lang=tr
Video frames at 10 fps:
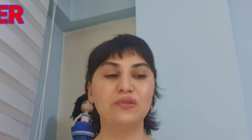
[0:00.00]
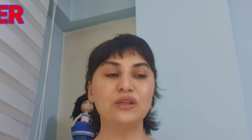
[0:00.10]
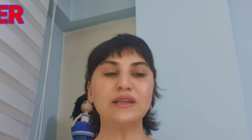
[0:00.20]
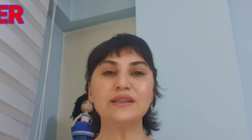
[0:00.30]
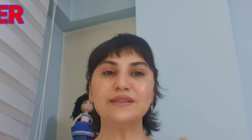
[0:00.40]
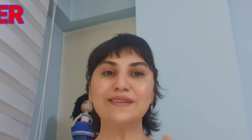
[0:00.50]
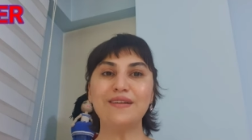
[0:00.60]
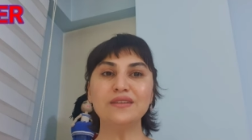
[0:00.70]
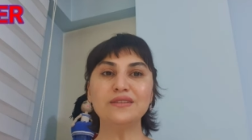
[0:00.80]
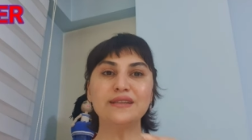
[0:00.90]
özellikle
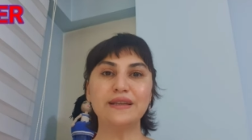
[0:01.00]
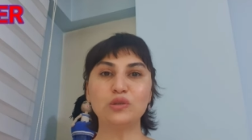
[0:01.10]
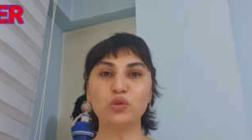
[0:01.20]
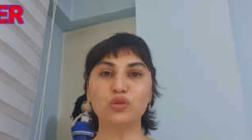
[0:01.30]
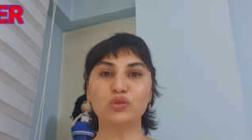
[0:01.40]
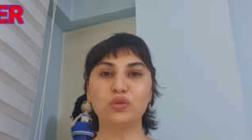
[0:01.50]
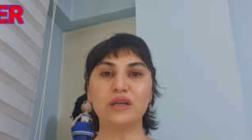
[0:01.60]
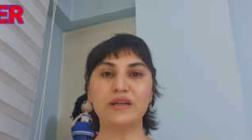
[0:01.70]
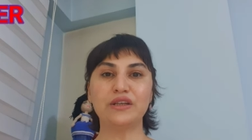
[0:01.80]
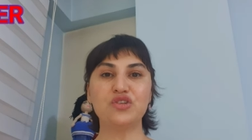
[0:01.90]
sağlık sektöründe
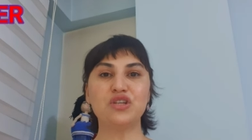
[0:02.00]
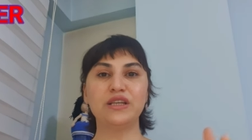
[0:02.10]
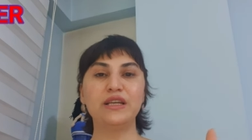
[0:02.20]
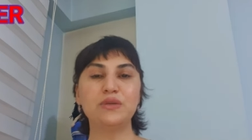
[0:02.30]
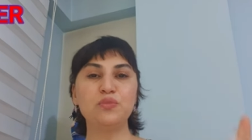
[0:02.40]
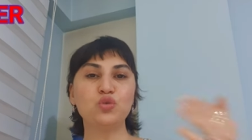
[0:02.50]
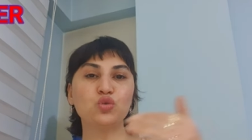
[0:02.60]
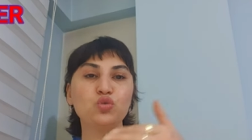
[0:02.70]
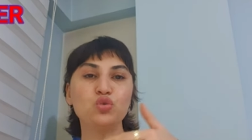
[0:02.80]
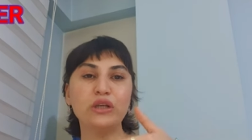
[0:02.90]
olan kişi yerimi
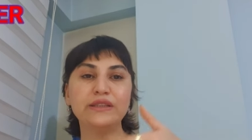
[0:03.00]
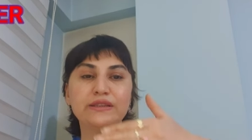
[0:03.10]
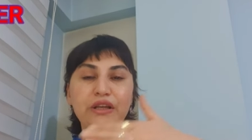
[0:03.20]
uzun süredir